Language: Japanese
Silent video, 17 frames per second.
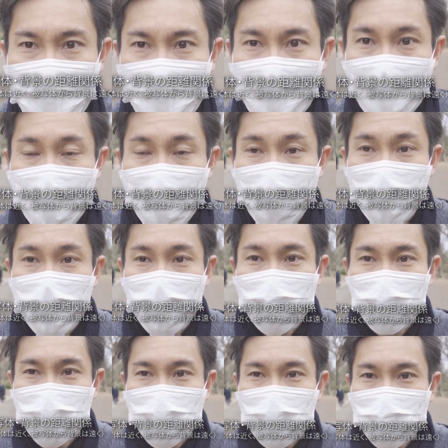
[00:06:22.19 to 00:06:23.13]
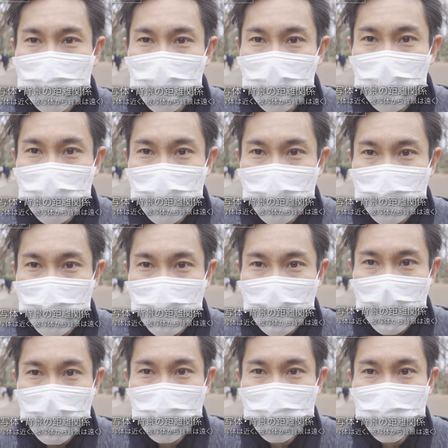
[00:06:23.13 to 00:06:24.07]
背景大きくボケてるんじゃないでしょう
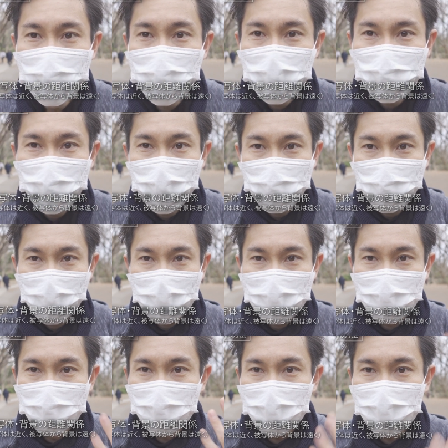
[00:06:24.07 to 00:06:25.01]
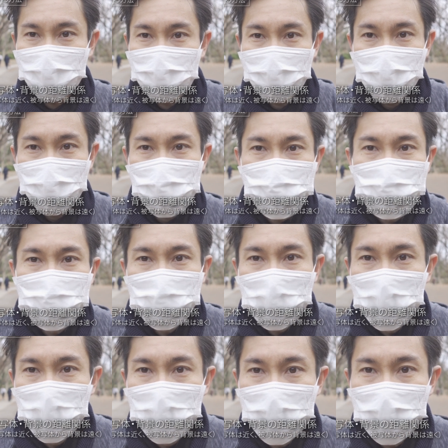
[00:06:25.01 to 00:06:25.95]
か。僕にピントが合ってるからですね。
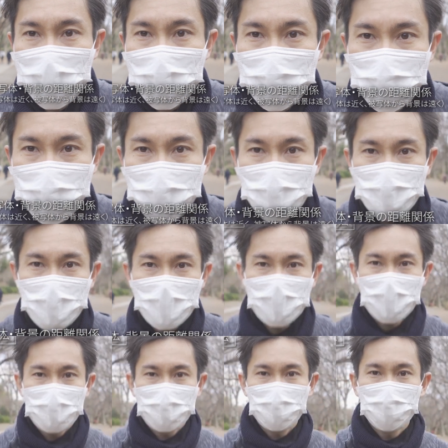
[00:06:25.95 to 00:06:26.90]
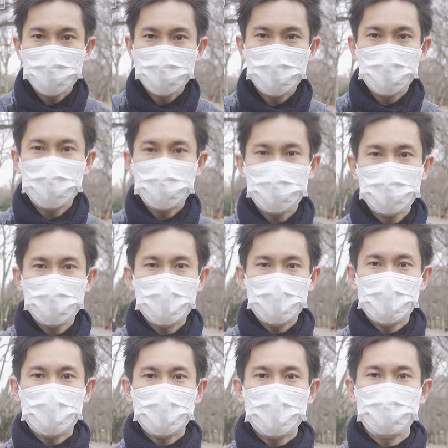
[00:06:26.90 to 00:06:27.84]
この状態で遠くに行くと
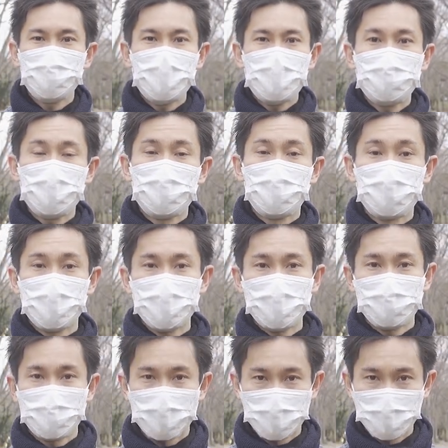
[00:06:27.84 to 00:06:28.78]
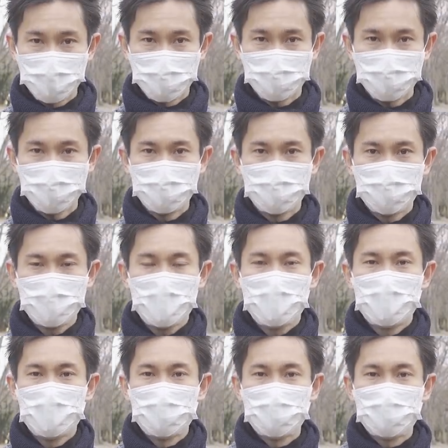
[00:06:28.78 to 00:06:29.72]
背景もあんまりボケなくなっていくと
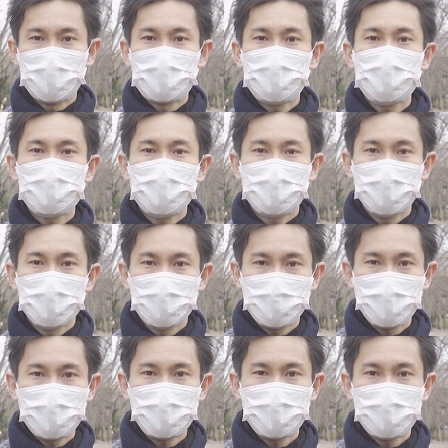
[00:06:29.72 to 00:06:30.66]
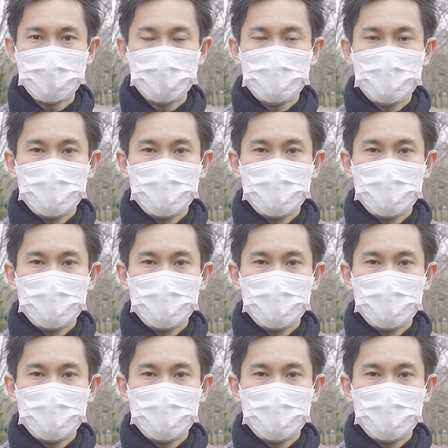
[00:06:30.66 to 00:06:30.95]
いう感じになっています。